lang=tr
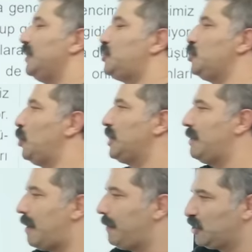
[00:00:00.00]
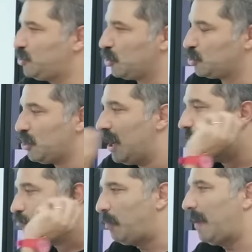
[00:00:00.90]
değişiyor. Hemen başlıyoruz.
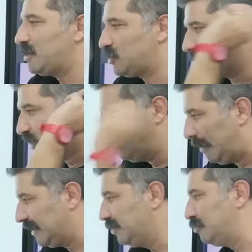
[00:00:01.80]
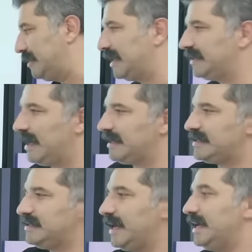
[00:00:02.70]
Bu parçadaki numaralı cümlelerden
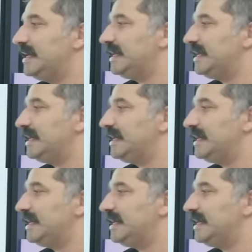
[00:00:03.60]
hangisinde